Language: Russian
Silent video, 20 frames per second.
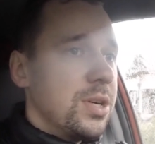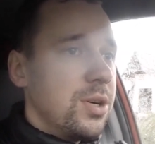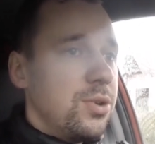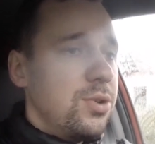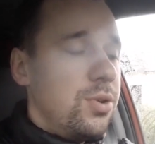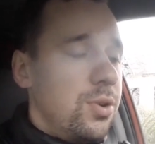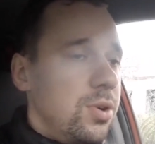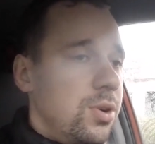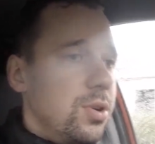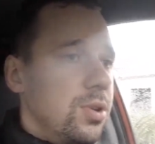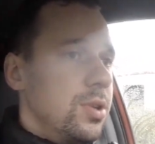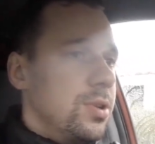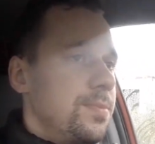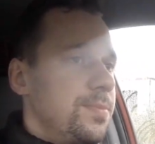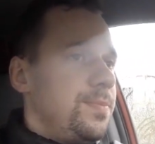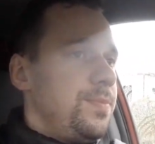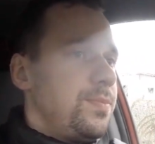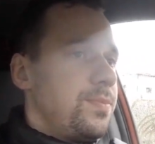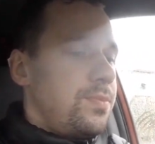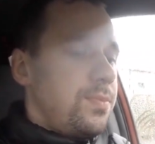как холодно.
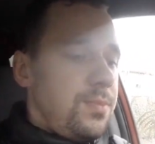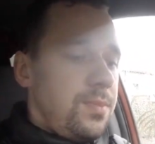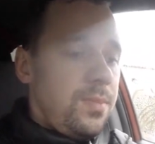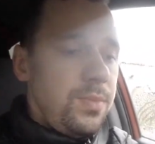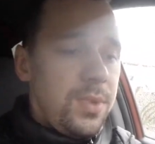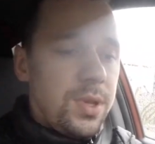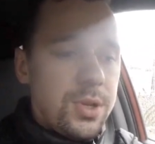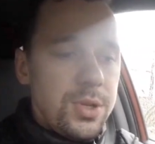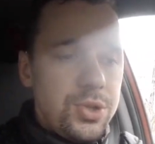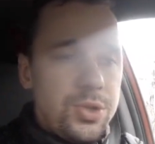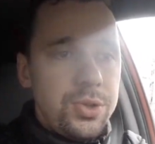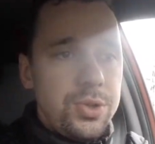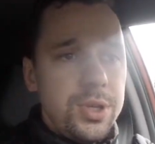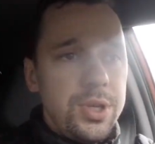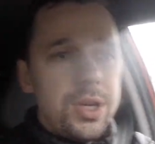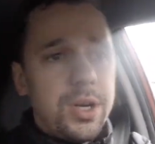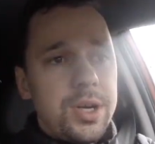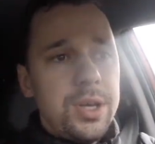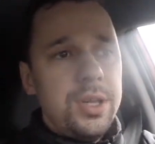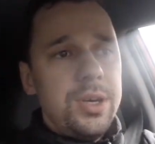Чуть
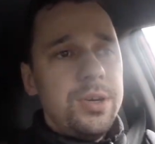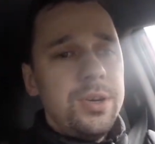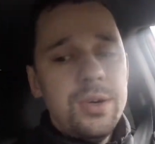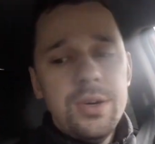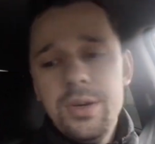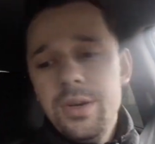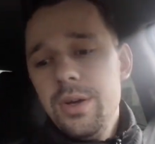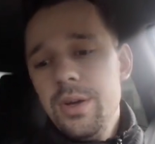не околел.